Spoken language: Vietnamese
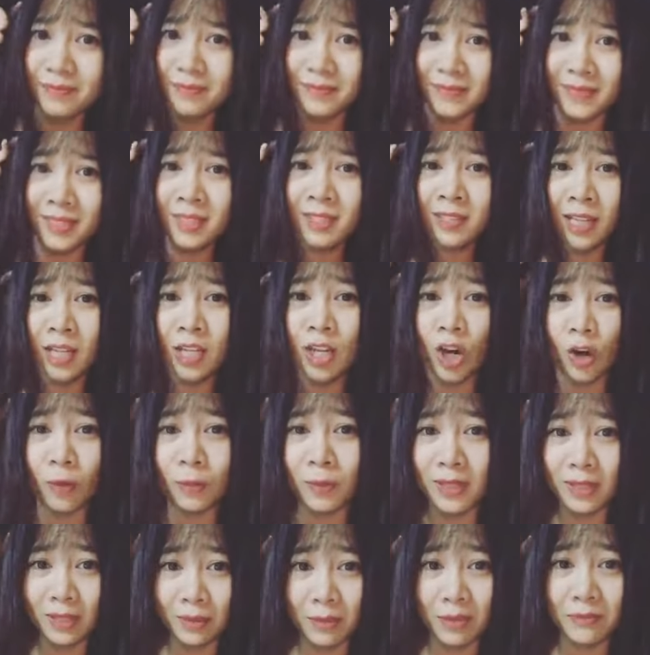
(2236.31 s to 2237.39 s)
Tuy nhiên con
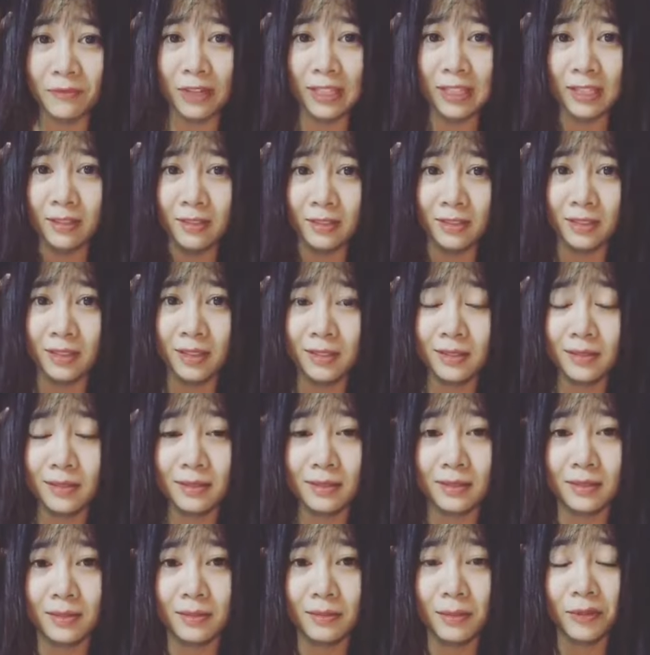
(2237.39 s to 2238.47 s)
mình thì mình phải thương chứ
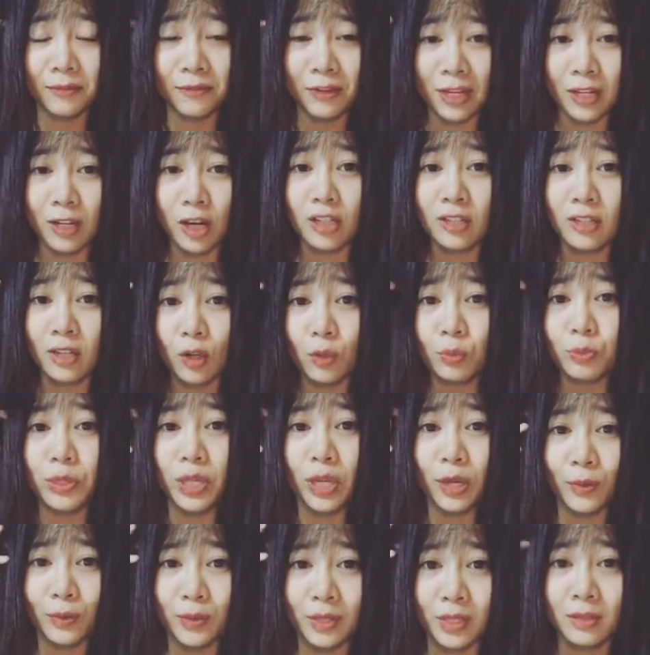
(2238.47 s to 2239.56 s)
Mình phải có những lúc
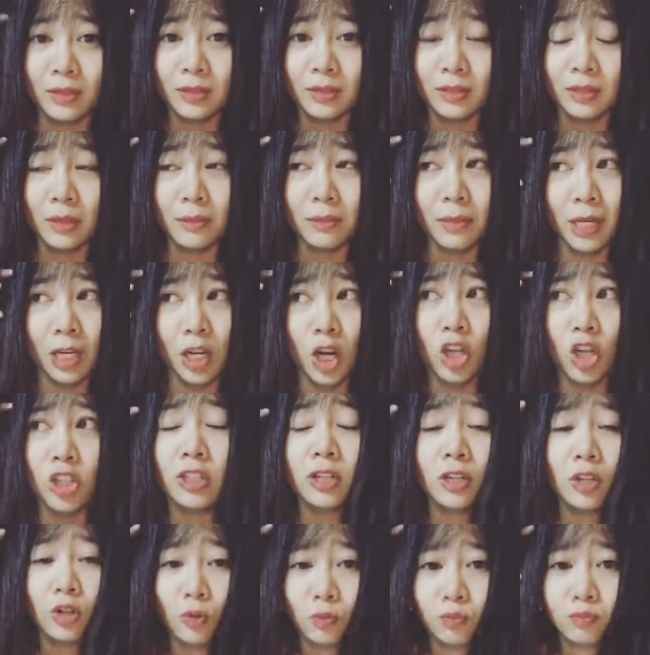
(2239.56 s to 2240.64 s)
chiều chứ Nhưng mà có
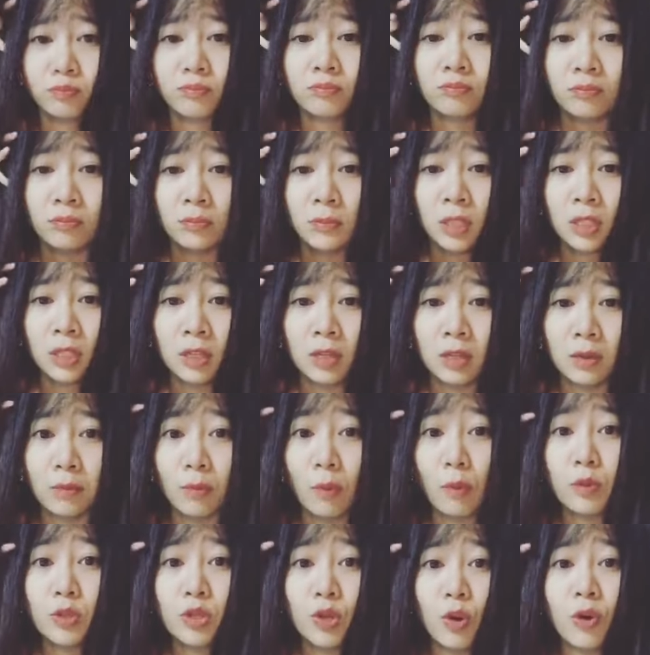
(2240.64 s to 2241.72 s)
những lúc
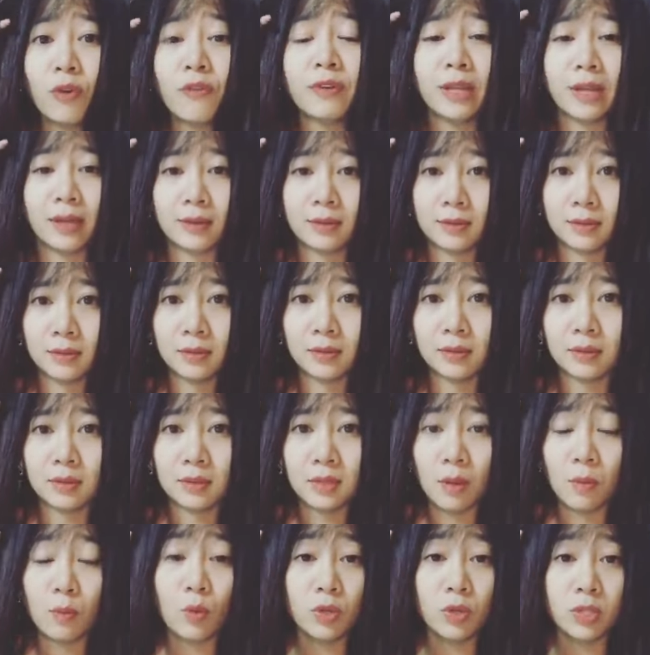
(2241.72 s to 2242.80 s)
Một số việc
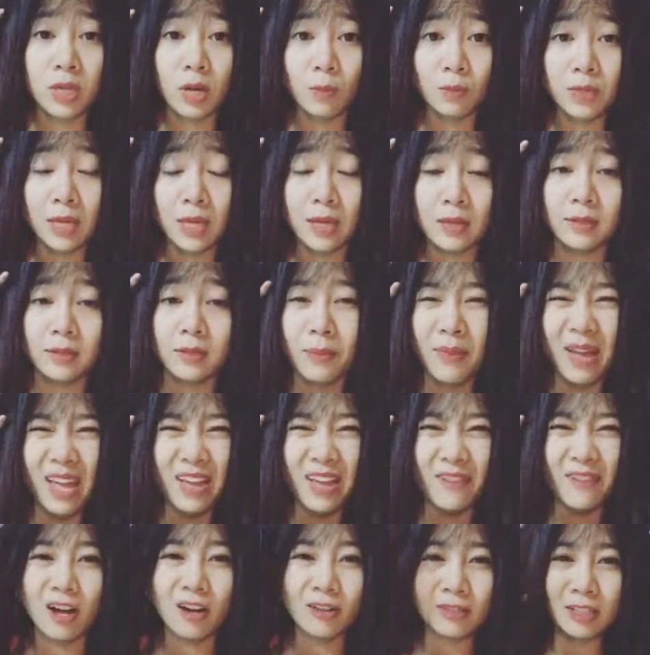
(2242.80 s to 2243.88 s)
trong cuộc sống nha Giữa mẹ
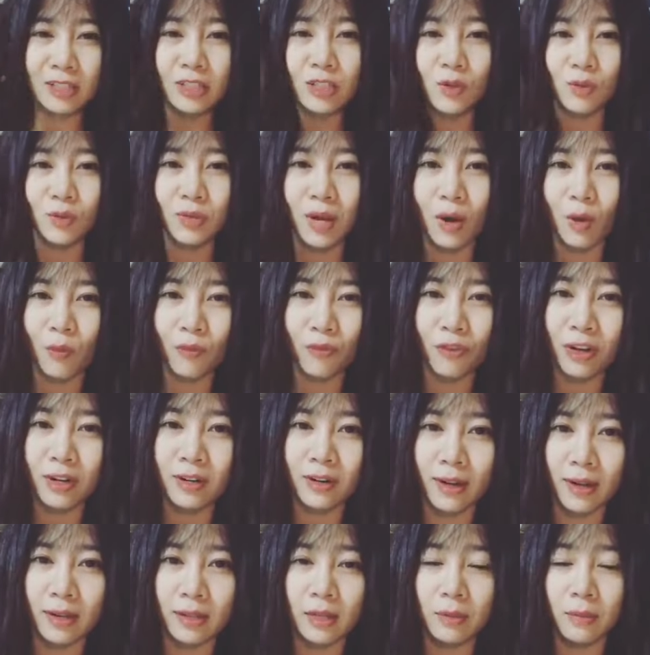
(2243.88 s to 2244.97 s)
với con thì chiều nhau không vấn
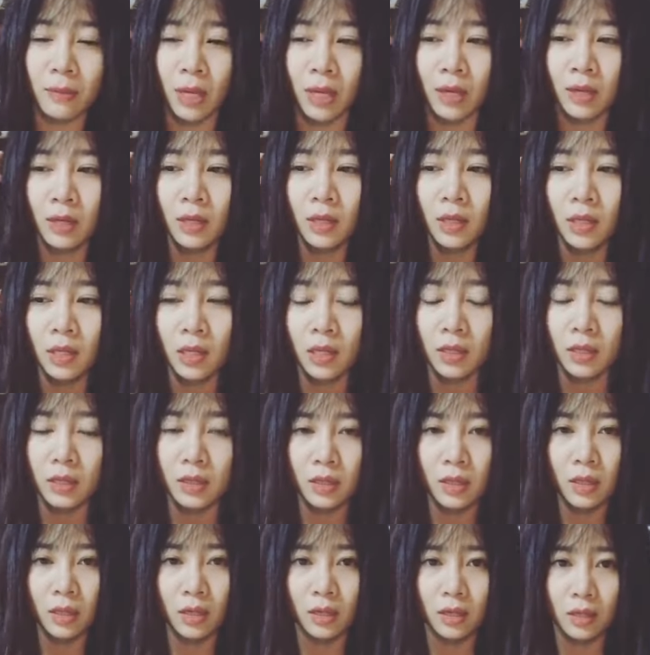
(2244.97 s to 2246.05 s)
đề Nhưng mà
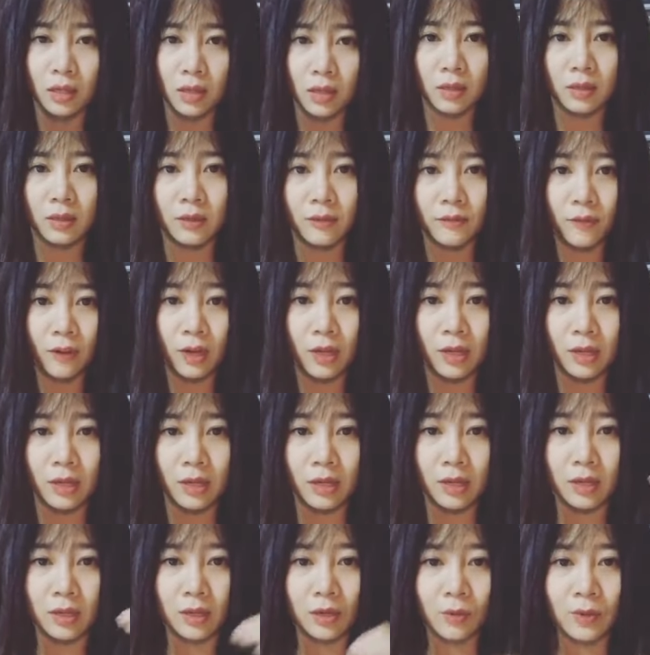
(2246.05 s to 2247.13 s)
uh, với
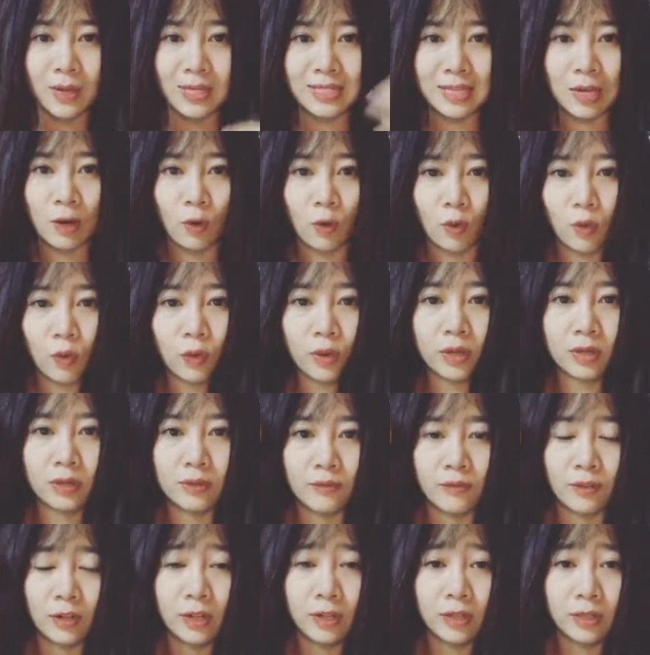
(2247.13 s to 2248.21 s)
uh, ngoài xã hội
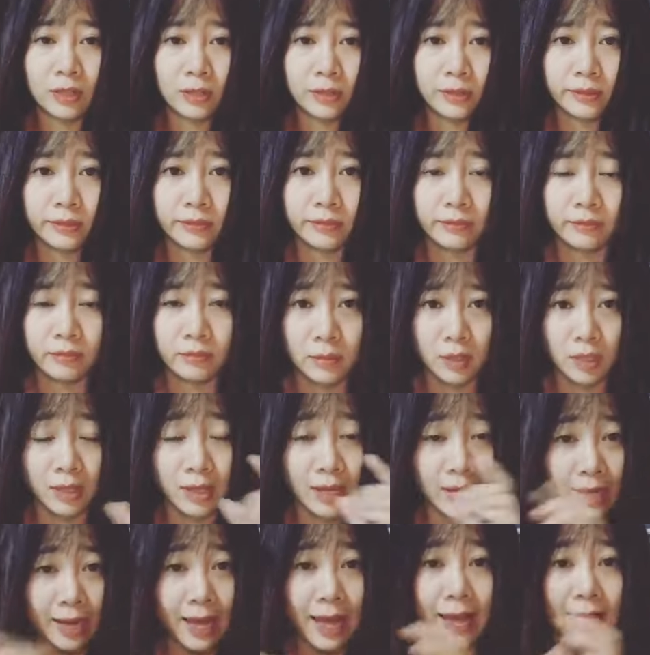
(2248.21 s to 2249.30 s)
Với những
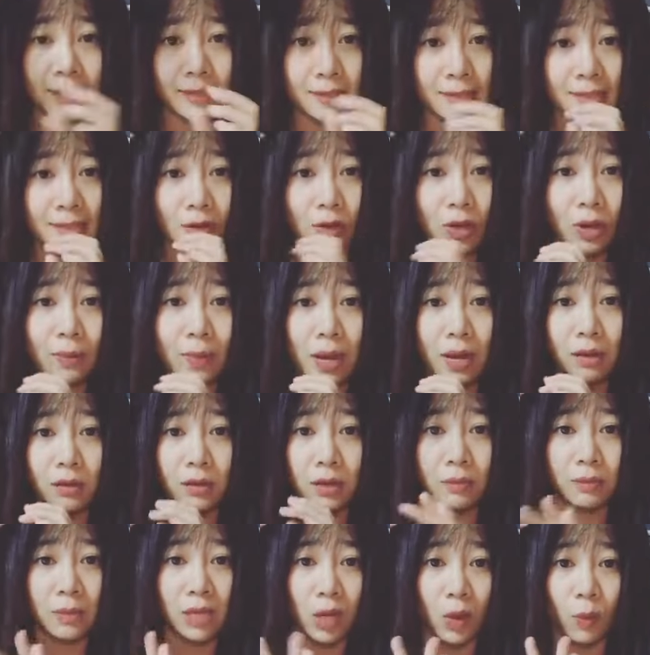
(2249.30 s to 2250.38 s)
cái khác thì sau này bé lớn
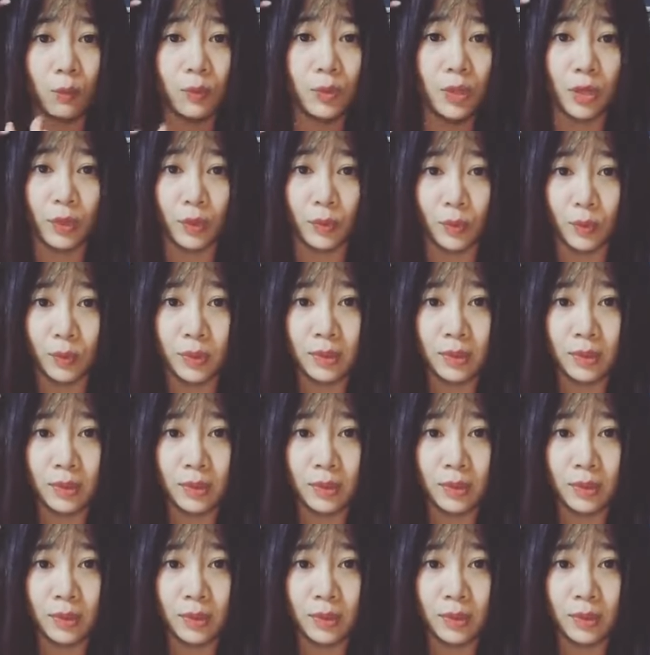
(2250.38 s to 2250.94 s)
lên mình không chiều